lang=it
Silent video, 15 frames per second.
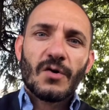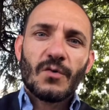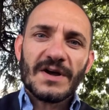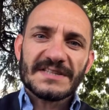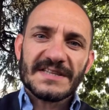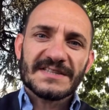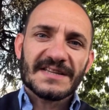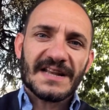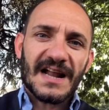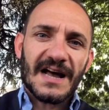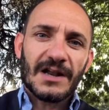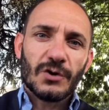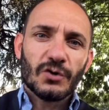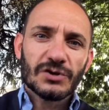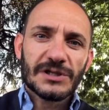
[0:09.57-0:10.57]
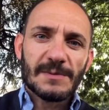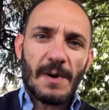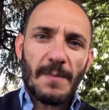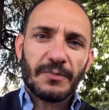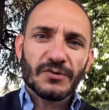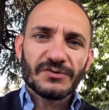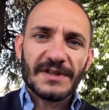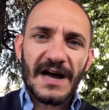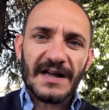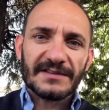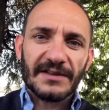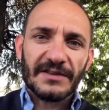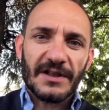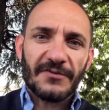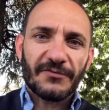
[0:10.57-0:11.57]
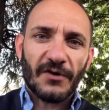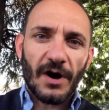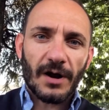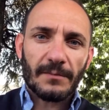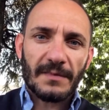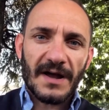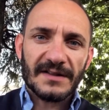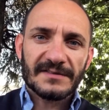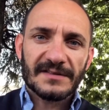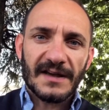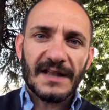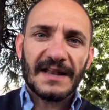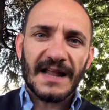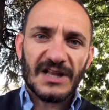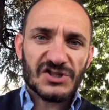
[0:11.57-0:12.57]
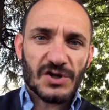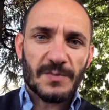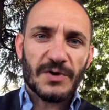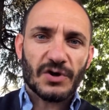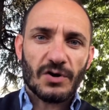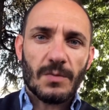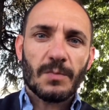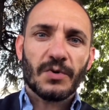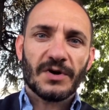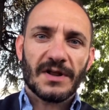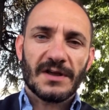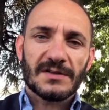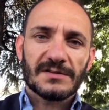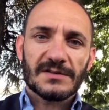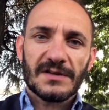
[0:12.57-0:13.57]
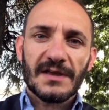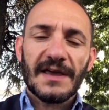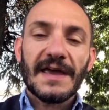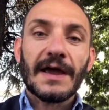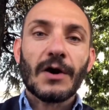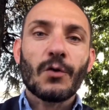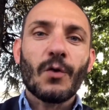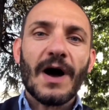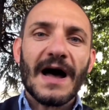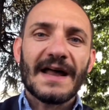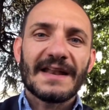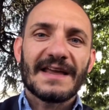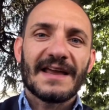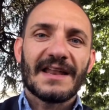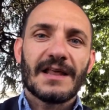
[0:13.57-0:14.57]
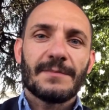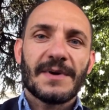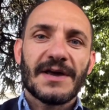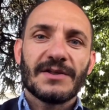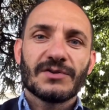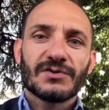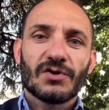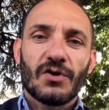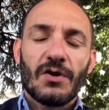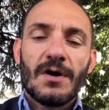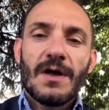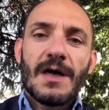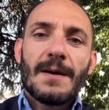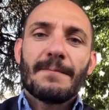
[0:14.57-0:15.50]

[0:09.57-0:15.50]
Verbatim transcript: Questa sarà l'ultima puntata del format Lanciami i componenti e quale elemento